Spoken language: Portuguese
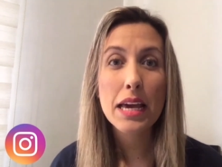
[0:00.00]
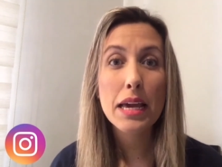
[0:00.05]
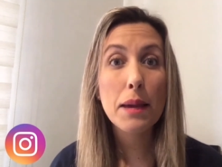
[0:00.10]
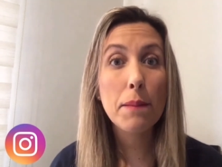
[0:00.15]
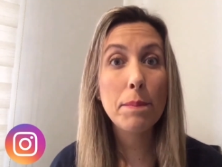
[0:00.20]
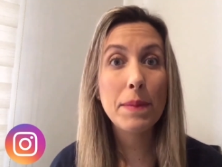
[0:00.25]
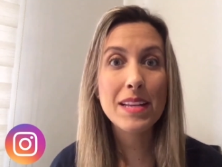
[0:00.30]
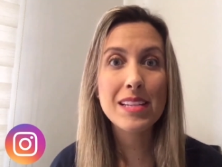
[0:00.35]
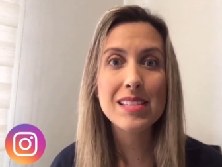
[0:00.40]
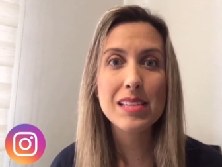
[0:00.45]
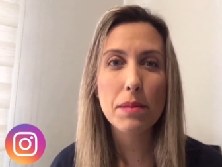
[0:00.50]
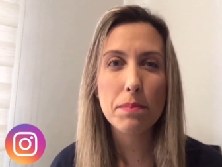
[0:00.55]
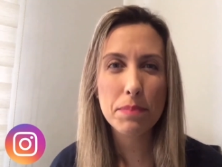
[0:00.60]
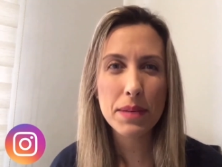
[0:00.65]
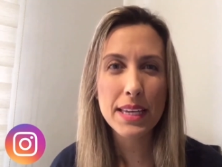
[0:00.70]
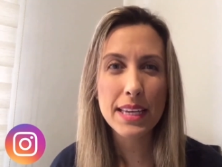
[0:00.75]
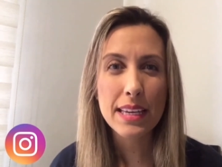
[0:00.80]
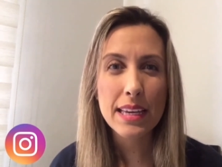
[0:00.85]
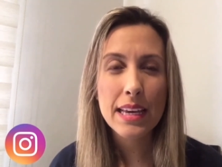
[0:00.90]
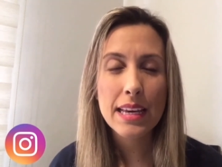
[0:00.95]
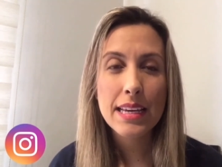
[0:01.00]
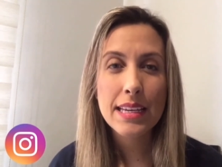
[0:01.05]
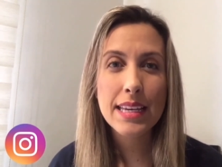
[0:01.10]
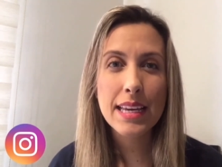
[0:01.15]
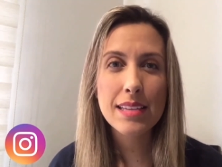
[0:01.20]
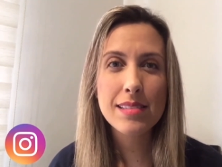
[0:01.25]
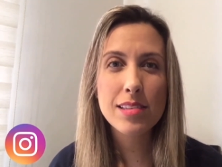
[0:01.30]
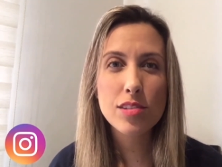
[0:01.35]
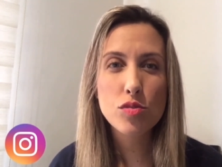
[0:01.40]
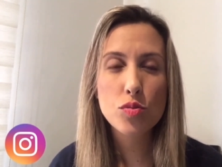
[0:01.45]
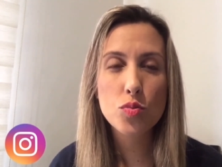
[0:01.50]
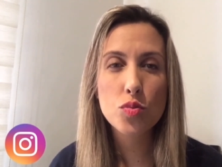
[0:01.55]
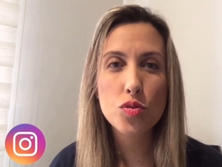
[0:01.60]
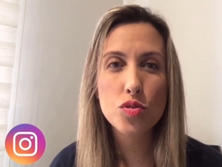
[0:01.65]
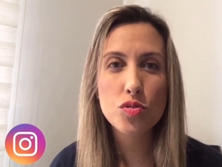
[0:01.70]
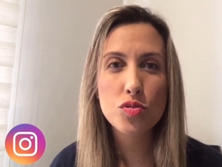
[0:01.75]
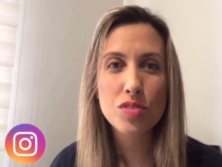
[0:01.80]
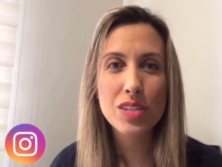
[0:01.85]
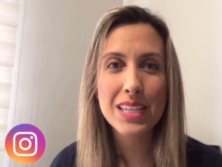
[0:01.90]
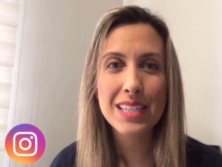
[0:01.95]
E percebi que esses
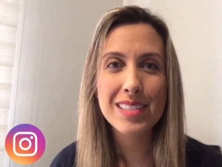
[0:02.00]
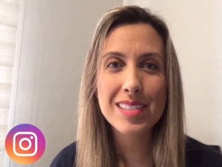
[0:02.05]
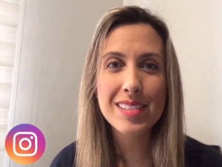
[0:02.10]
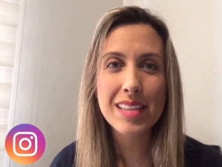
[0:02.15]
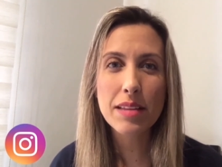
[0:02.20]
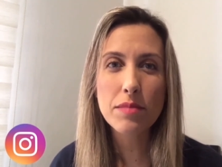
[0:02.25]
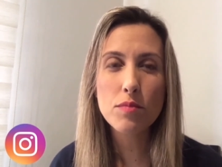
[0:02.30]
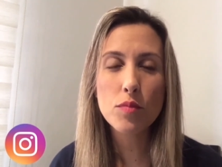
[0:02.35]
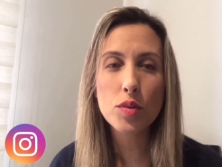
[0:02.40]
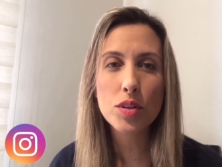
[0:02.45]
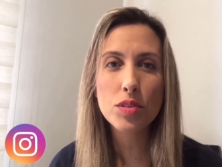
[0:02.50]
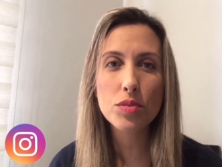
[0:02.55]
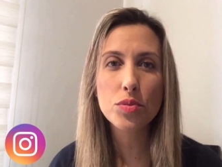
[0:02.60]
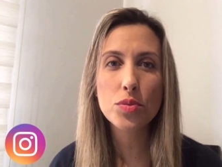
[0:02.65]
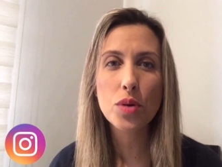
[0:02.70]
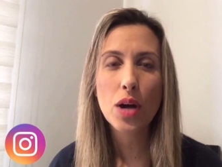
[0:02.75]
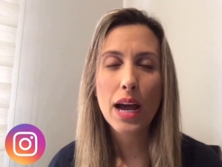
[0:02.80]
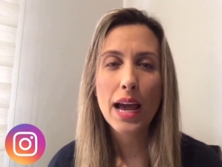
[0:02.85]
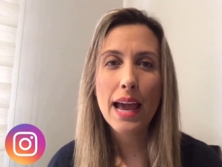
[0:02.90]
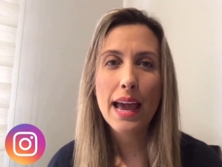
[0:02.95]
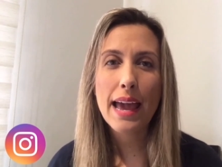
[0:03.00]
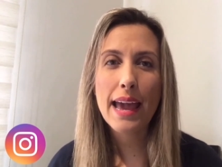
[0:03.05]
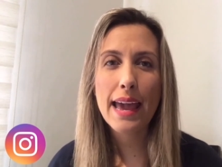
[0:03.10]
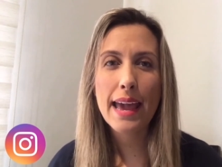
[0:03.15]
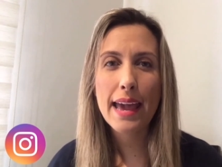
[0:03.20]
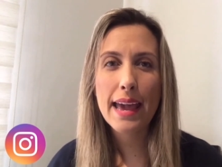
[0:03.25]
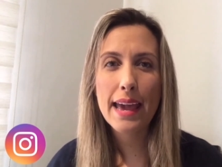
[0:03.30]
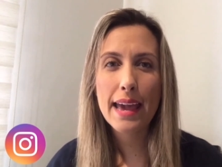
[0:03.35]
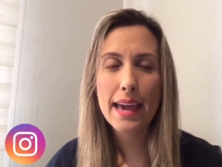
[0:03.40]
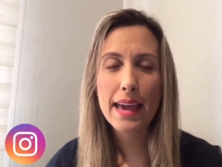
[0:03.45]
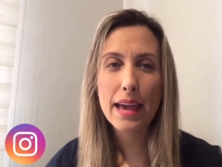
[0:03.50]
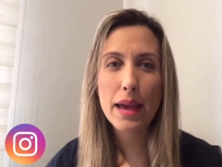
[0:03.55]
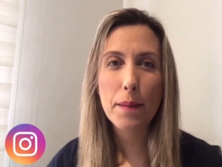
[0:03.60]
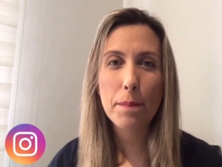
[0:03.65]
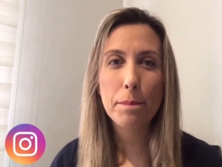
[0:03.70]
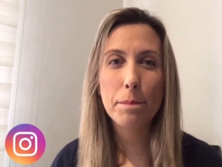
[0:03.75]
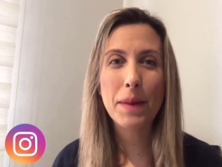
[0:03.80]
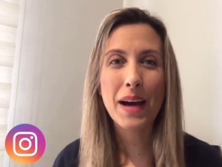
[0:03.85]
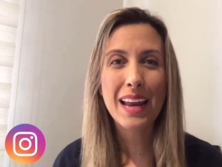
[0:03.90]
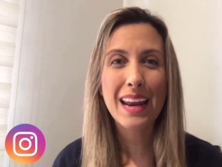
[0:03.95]
cursos eles têm muito é,
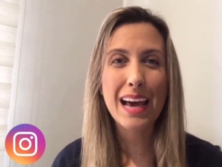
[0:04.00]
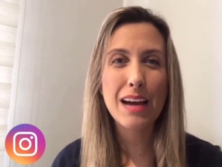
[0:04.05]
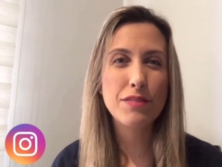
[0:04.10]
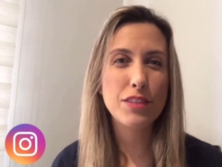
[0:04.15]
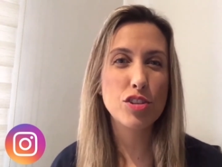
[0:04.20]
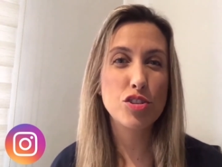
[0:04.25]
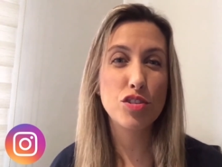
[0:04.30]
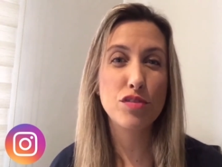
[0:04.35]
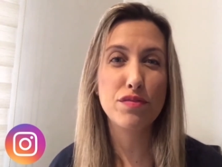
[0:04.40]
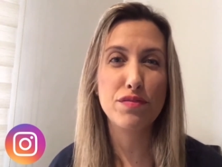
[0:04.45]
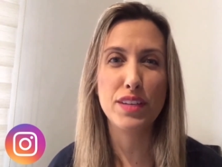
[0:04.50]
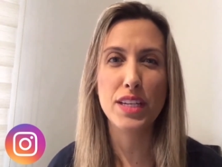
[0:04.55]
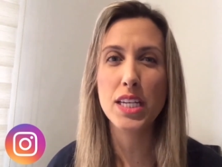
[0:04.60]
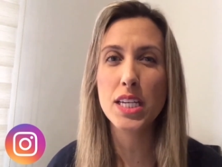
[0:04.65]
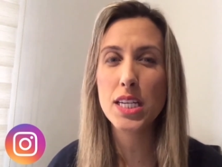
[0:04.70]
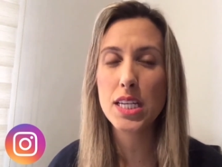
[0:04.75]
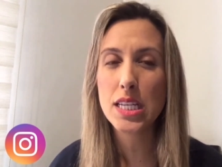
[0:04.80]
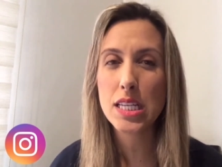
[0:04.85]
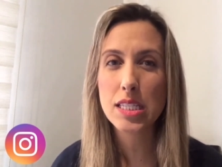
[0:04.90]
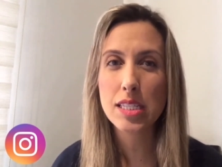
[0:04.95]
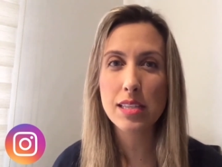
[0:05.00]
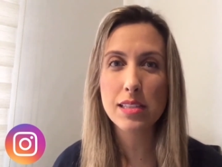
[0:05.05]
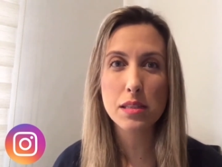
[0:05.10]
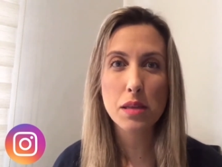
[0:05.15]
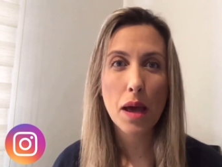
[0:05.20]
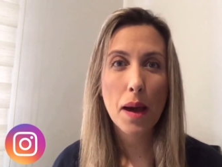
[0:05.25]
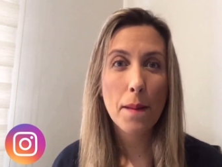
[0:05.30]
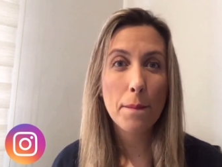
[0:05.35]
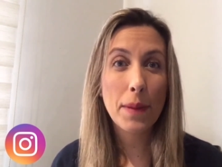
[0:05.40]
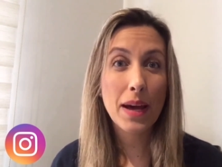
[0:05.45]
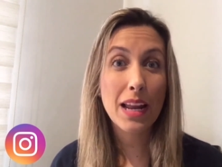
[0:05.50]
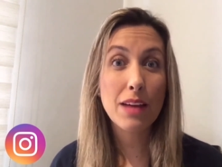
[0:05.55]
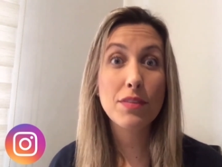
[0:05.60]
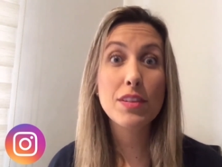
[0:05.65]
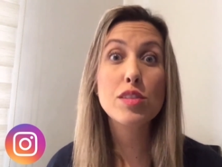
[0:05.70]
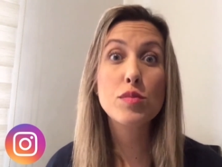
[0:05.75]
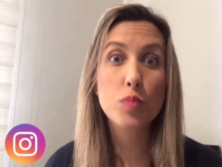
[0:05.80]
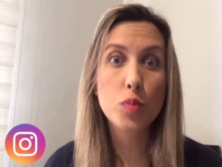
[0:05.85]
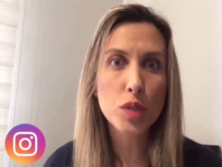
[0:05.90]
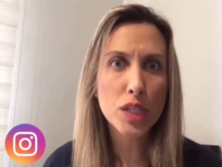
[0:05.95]
palavras difíceis,
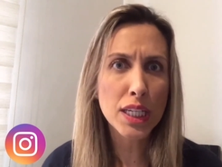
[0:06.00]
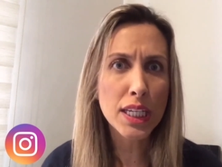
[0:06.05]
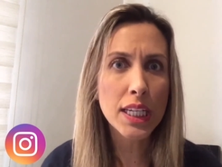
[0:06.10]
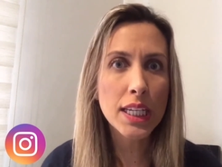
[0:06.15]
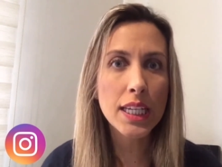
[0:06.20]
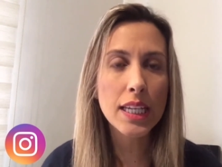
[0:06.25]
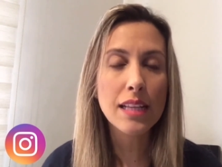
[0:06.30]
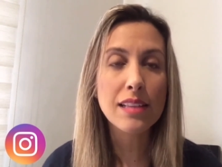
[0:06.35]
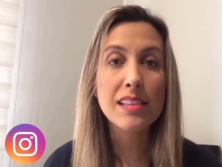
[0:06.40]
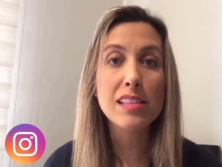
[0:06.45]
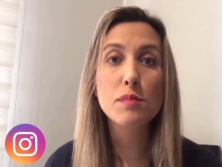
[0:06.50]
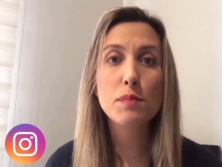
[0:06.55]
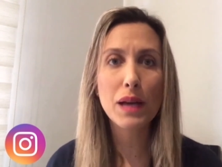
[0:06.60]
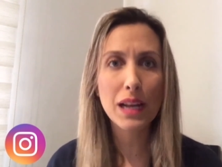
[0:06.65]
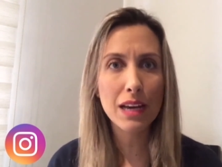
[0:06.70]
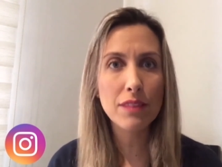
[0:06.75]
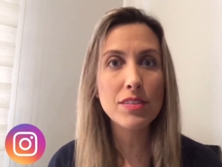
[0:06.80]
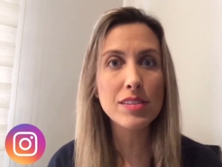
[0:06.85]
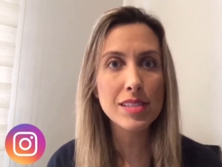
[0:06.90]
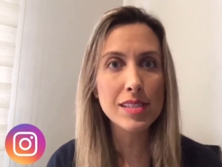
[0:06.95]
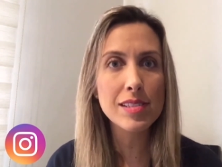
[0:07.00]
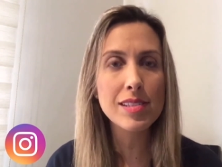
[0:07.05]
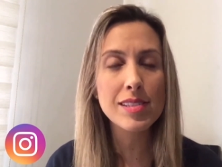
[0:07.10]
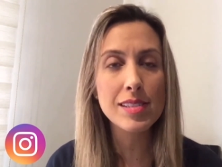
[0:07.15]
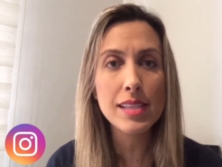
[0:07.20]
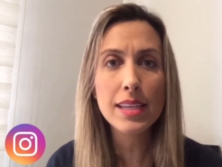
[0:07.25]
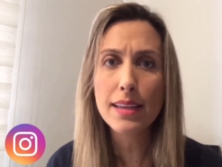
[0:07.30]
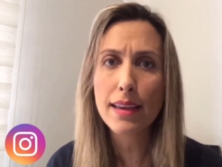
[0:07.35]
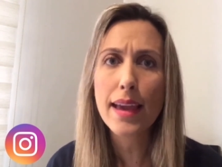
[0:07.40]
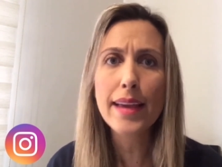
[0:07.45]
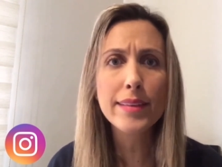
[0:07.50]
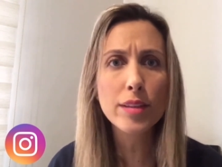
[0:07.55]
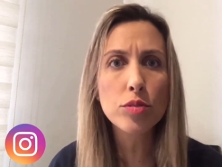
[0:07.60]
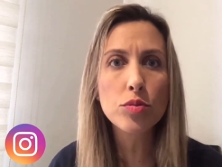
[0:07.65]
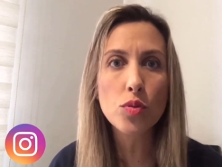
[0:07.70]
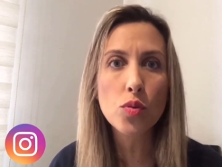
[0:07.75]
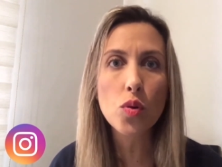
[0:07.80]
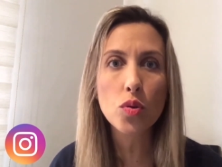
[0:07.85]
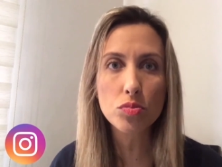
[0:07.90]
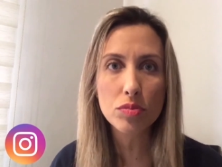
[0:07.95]
palavras bonitas, palavras que sim entram
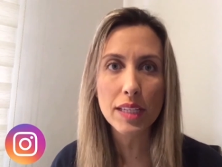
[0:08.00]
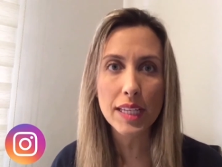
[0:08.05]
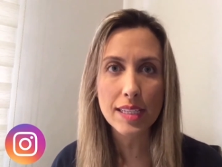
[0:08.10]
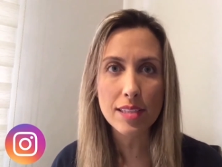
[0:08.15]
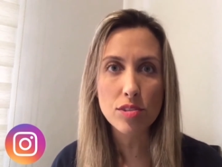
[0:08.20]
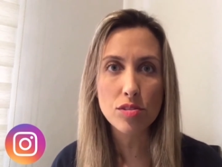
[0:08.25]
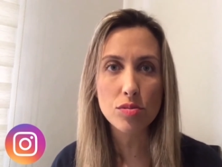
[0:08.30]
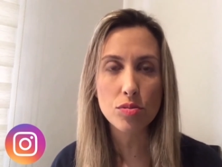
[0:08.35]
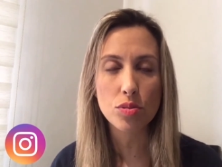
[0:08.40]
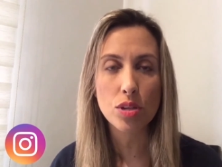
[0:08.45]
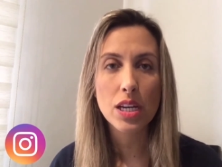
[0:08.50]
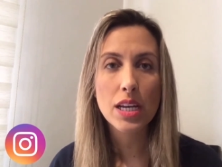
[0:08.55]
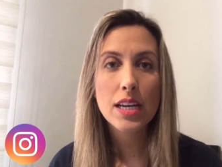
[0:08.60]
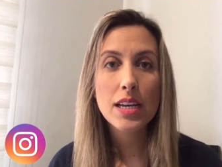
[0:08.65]
no contexto.